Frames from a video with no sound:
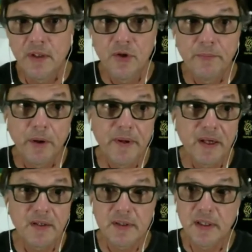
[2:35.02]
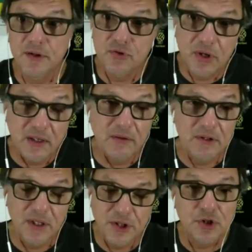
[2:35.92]
E o Palmeiras, ele jogando
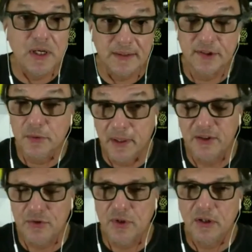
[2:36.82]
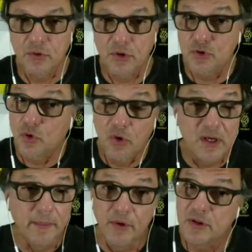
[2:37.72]
assim, ele desgasta demais seus jogadores. O
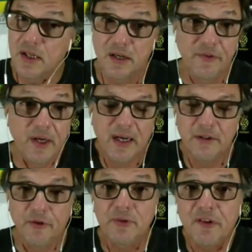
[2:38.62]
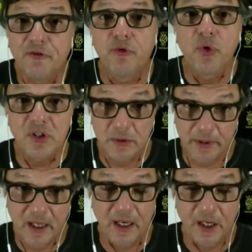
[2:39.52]
Rony é muito sacrificado, falta força
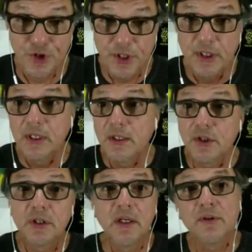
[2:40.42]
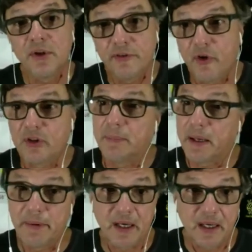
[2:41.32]
para agredir, de tanto que volta
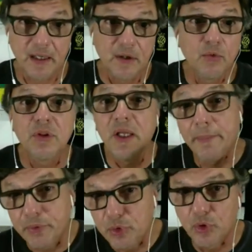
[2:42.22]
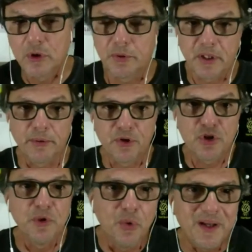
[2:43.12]
para marcar o tempo todo. Por quê? Porque o
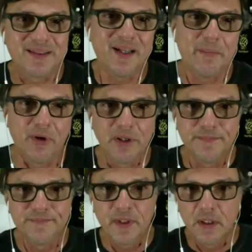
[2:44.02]
time nunca tem a bola.